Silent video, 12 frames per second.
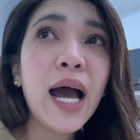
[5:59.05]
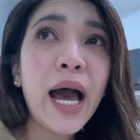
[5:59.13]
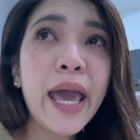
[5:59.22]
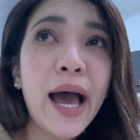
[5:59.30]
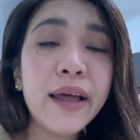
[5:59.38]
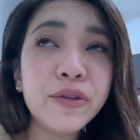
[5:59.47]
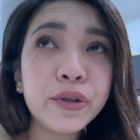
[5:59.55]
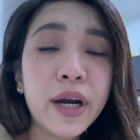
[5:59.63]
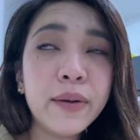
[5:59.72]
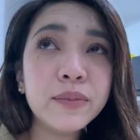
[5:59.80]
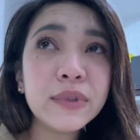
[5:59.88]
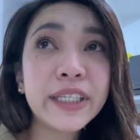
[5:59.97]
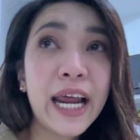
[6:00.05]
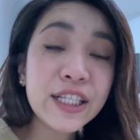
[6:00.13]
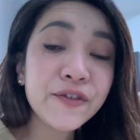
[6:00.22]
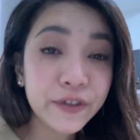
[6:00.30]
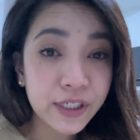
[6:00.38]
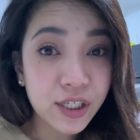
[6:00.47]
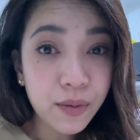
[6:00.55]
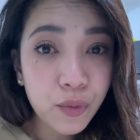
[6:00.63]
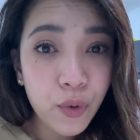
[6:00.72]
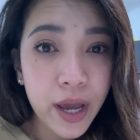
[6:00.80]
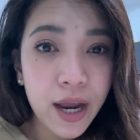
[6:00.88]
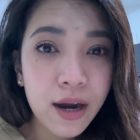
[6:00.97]
I had to tra transfer
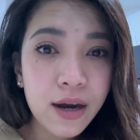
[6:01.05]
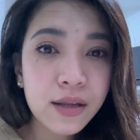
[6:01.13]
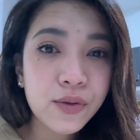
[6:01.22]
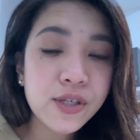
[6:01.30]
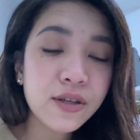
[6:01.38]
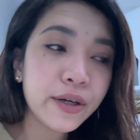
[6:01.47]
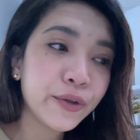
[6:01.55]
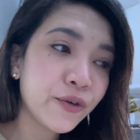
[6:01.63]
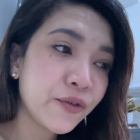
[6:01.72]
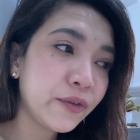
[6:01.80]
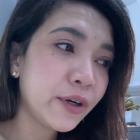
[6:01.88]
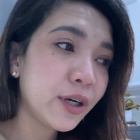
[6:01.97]
somewhere, to start over,